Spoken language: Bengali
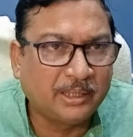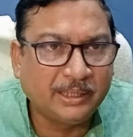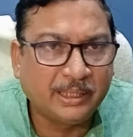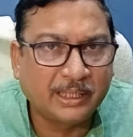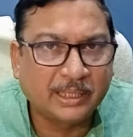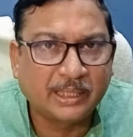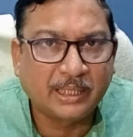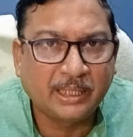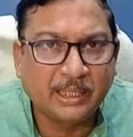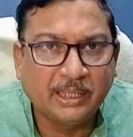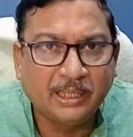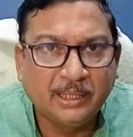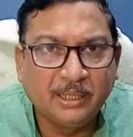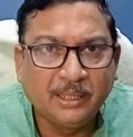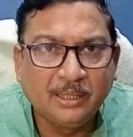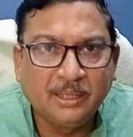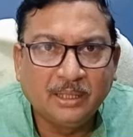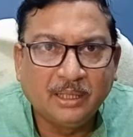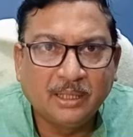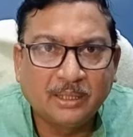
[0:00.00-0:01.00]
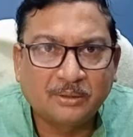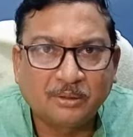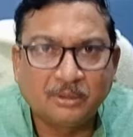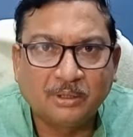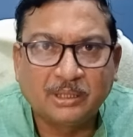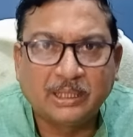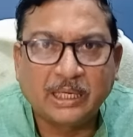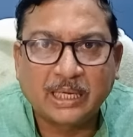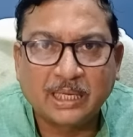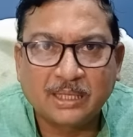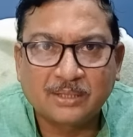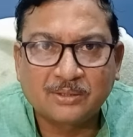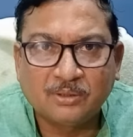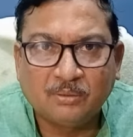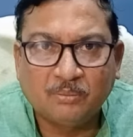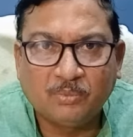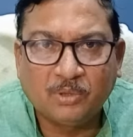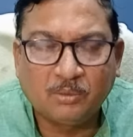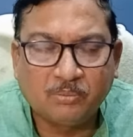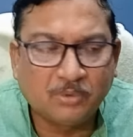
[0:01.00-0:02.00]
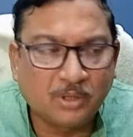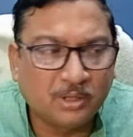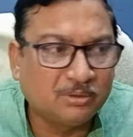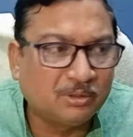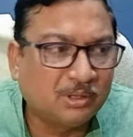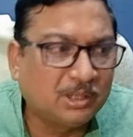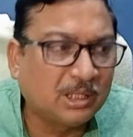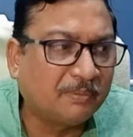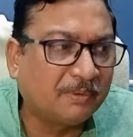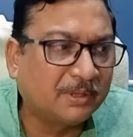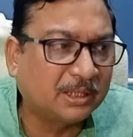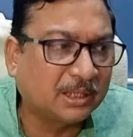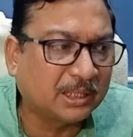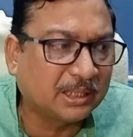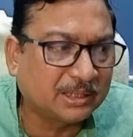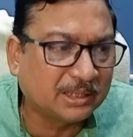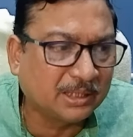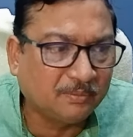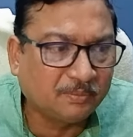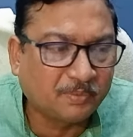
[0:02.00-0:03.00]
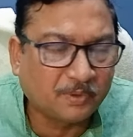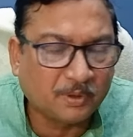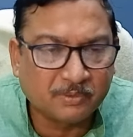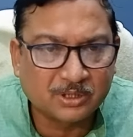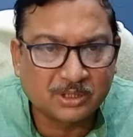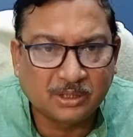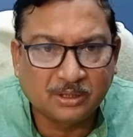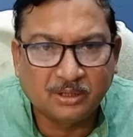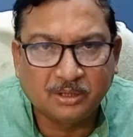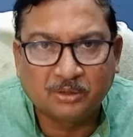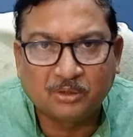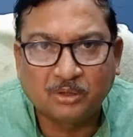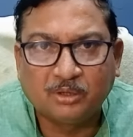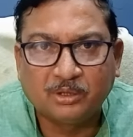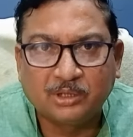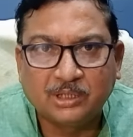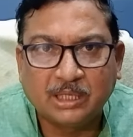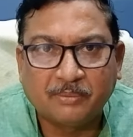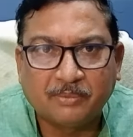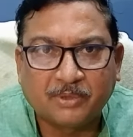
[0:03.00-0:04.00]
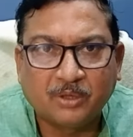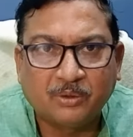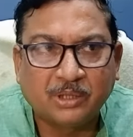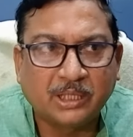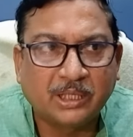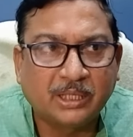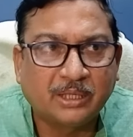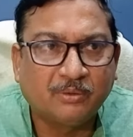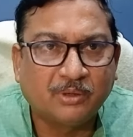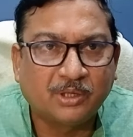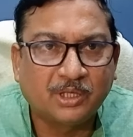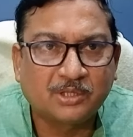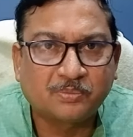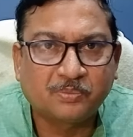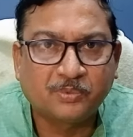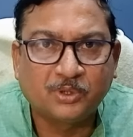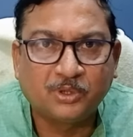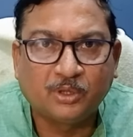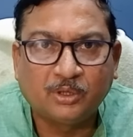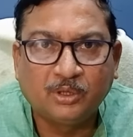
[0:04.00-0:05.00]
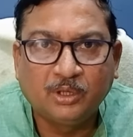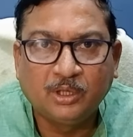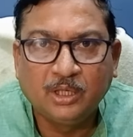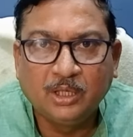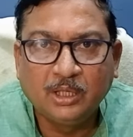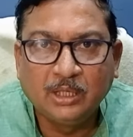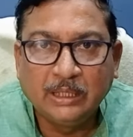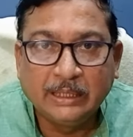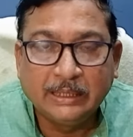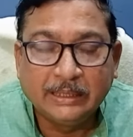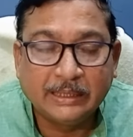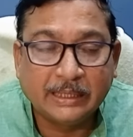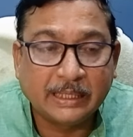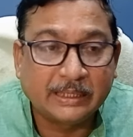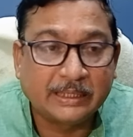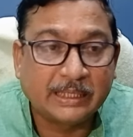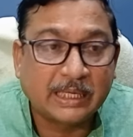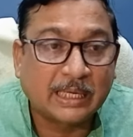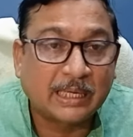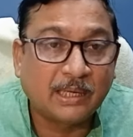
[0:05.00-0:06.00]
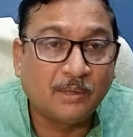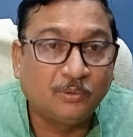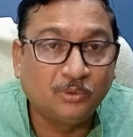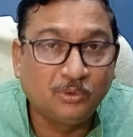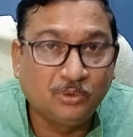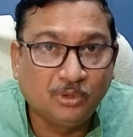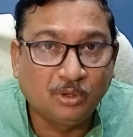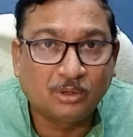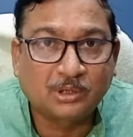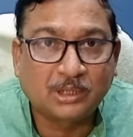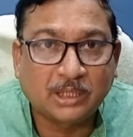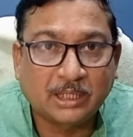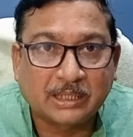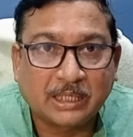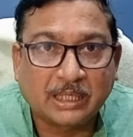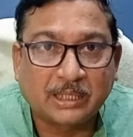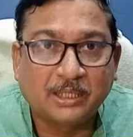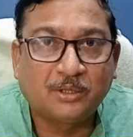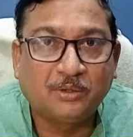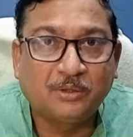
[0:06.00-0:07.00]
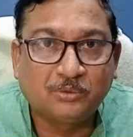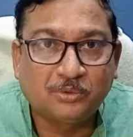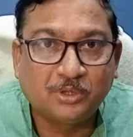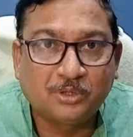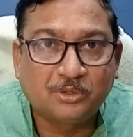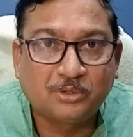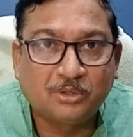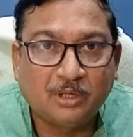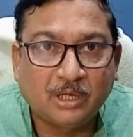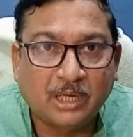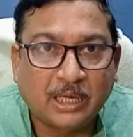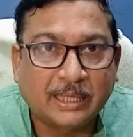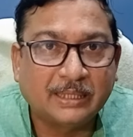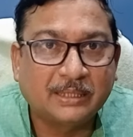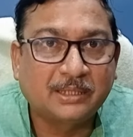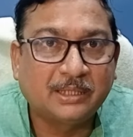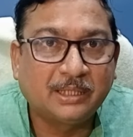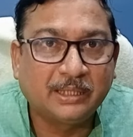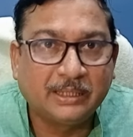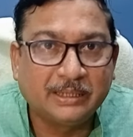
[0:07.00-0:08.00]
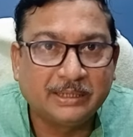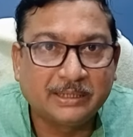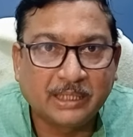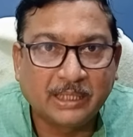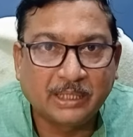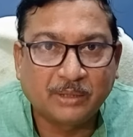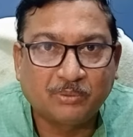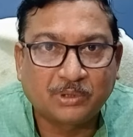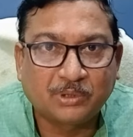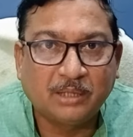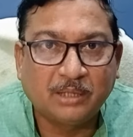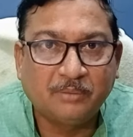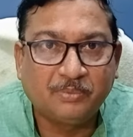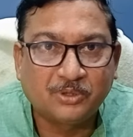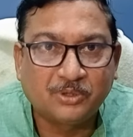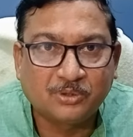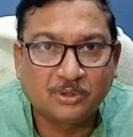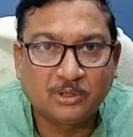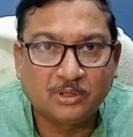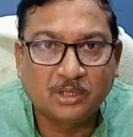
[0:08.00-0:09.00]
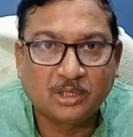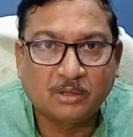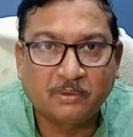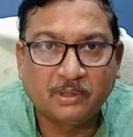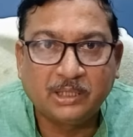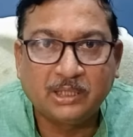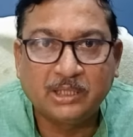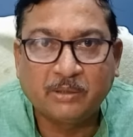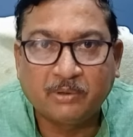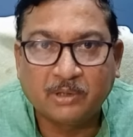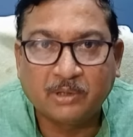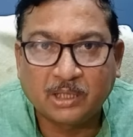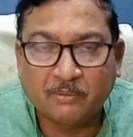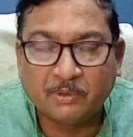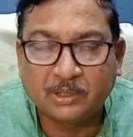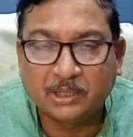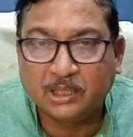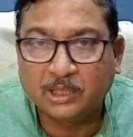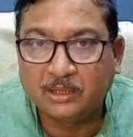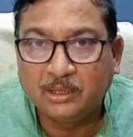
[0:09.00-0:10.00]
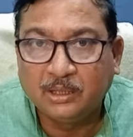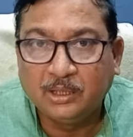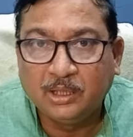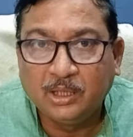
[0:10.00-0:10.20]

ইয়েকে তো দেখা সম্ভব নয় যদি আমাদের কাছে ইনফরমেশান দিত যে আমরা ওইখানে গণেশ পুজোর যারা উদ্যোক্তা তাদের উচিত ছিল আগের থেকে যে কোথায় বিসর্জন হবে যেমন আমাদের